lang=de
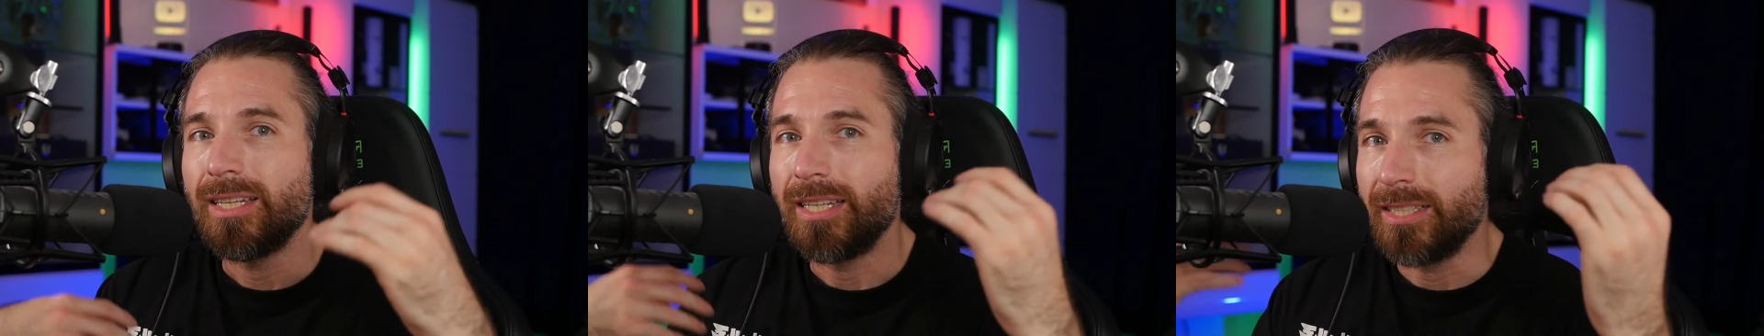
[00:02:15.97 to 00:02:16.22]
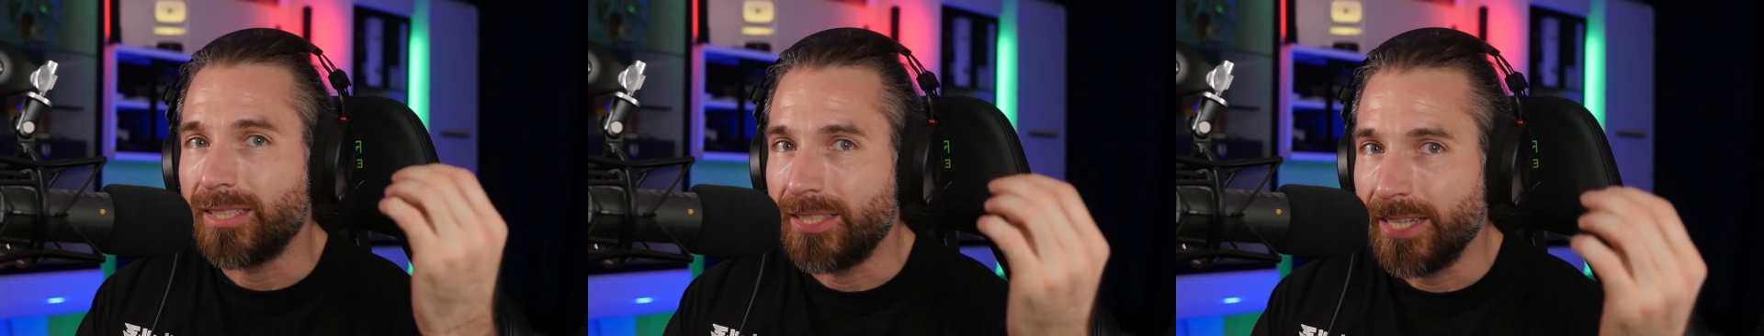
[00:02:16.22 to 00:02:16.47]

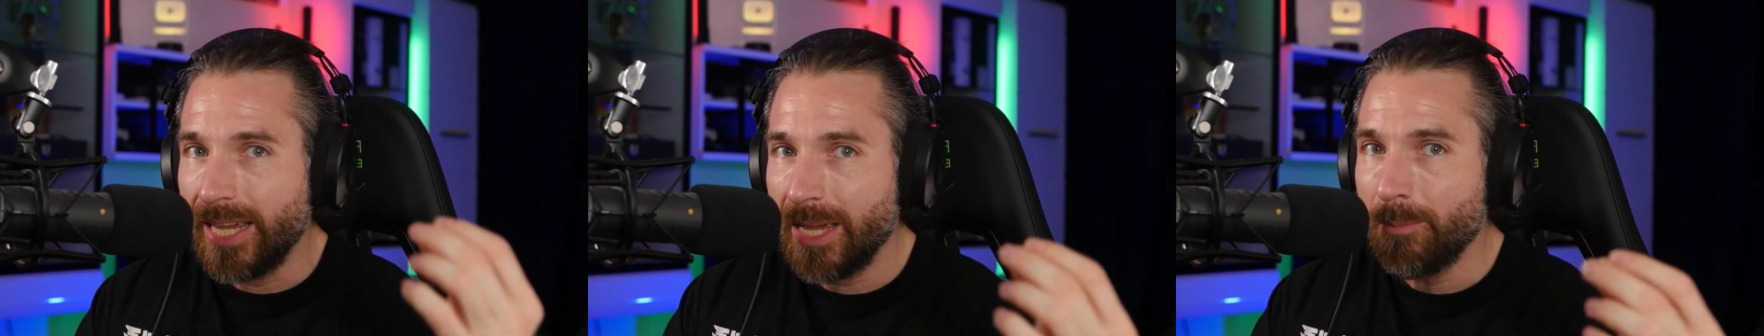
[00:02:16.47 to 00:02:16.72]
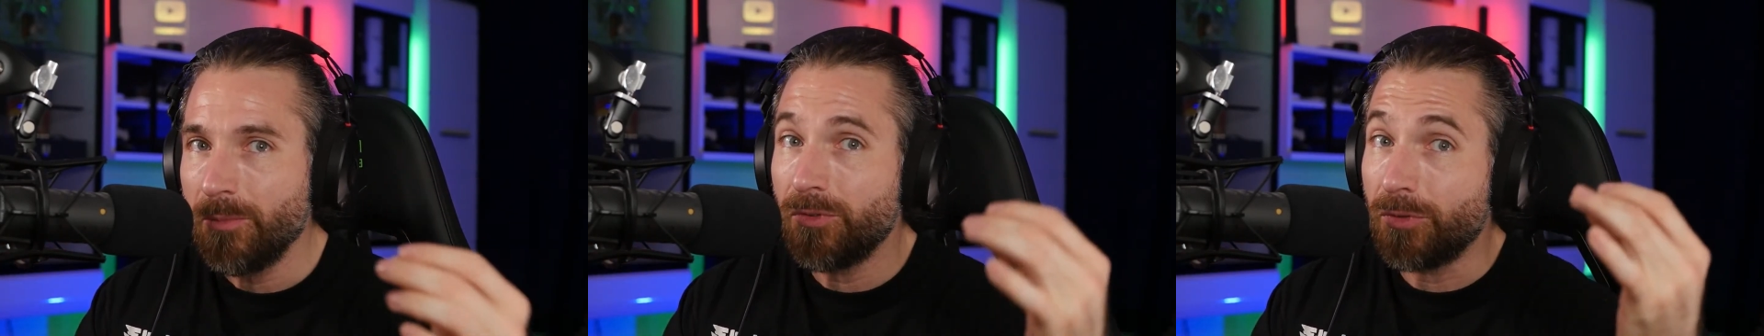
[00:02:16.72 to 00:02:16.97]

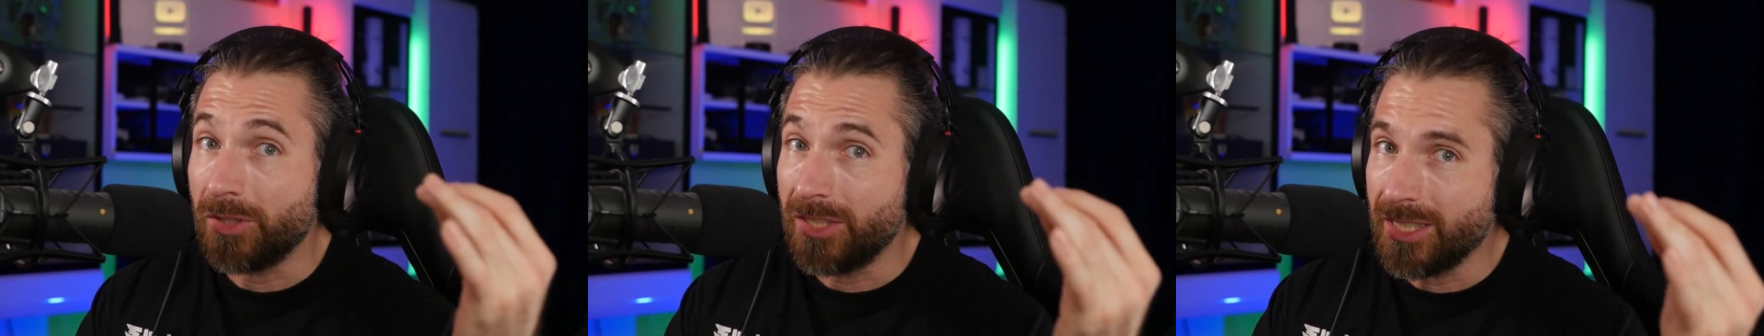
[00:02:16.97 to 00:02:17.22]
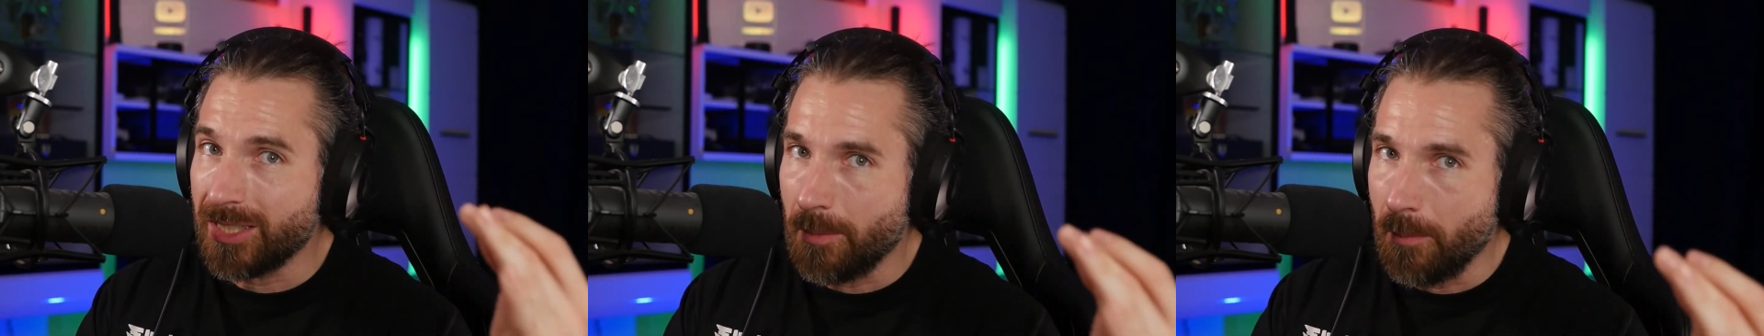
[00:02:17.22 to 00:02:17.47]
indem für
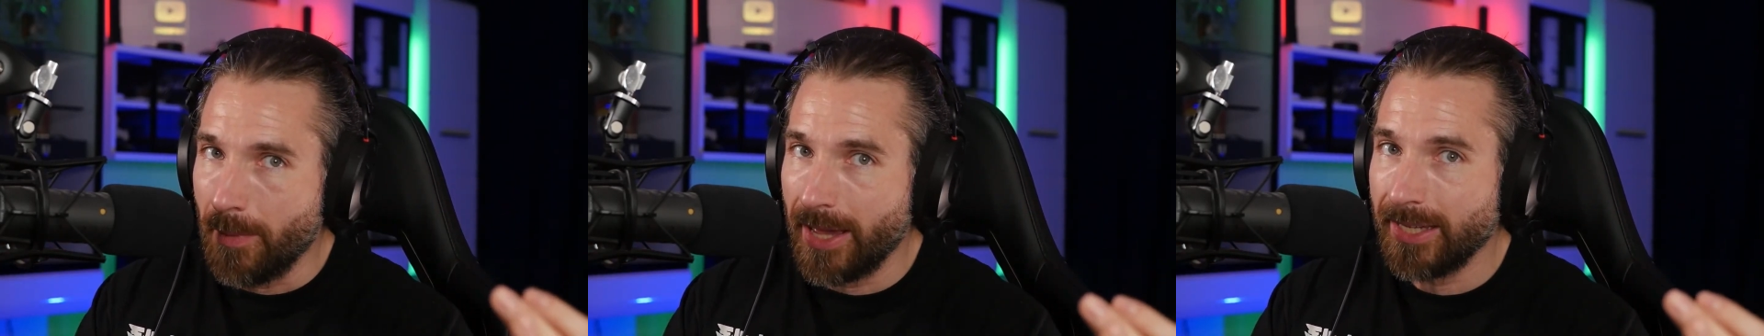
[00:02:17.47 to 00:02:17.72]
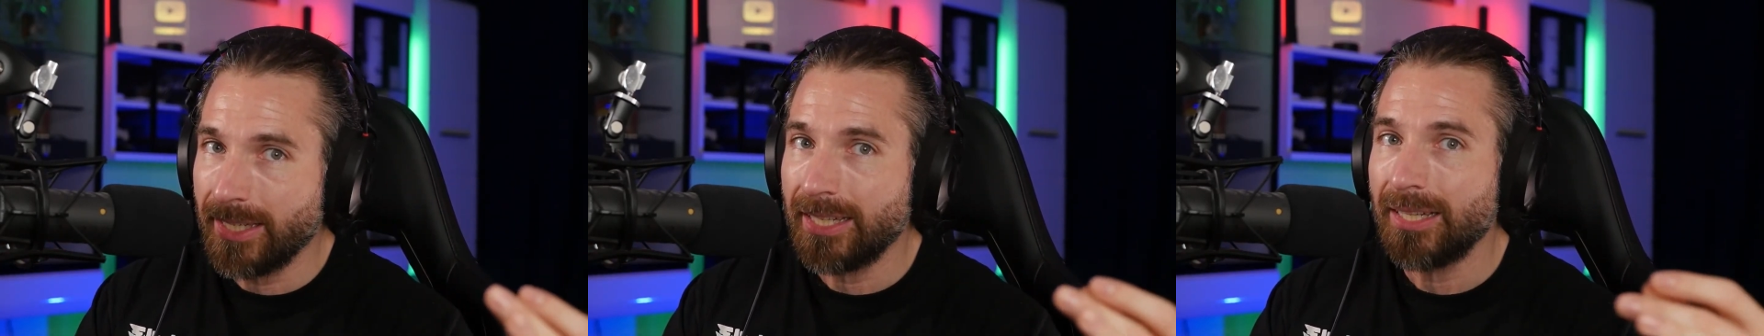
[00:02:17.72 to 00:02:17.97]
diese
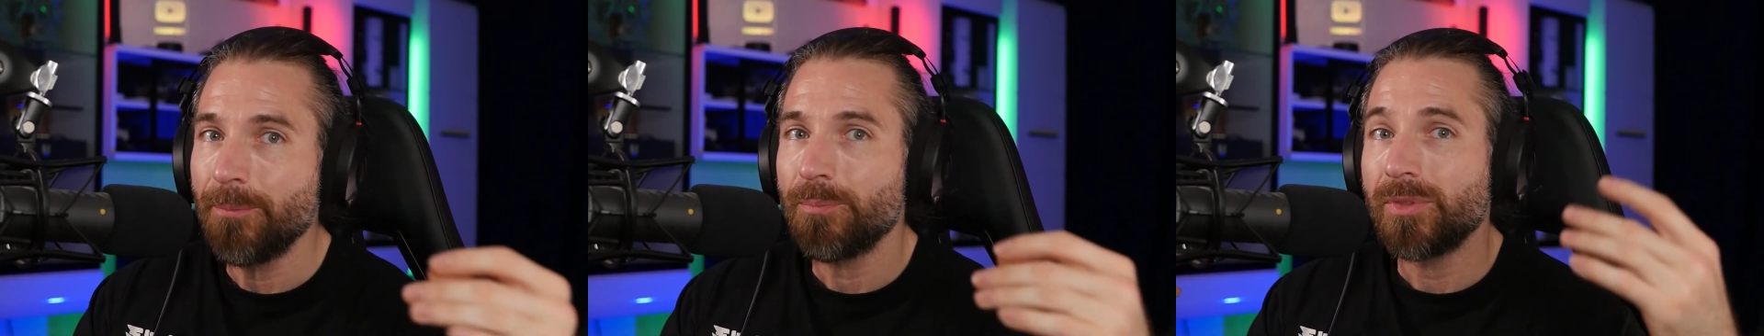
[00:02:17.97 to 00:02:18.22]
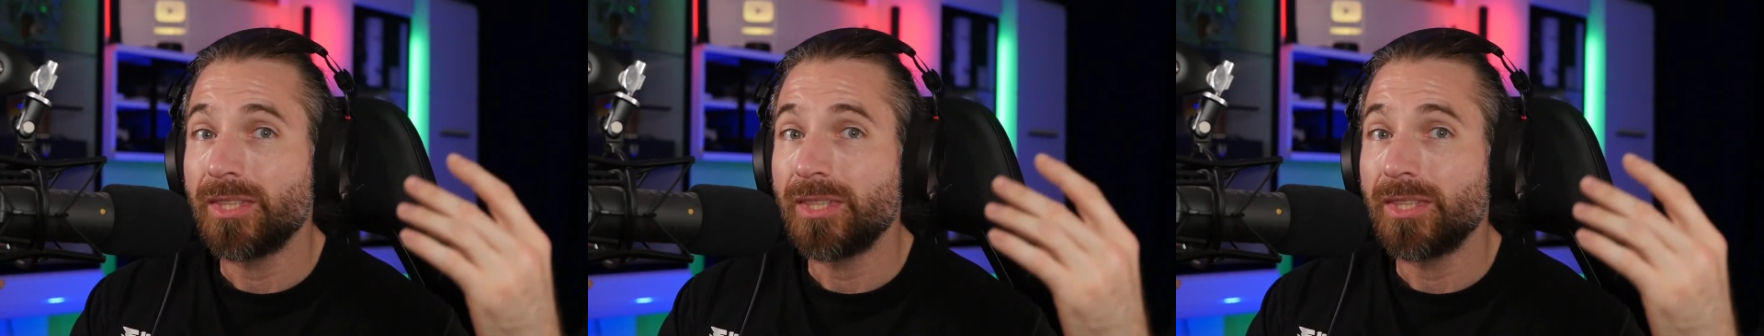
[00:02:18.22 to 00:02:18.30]
Männer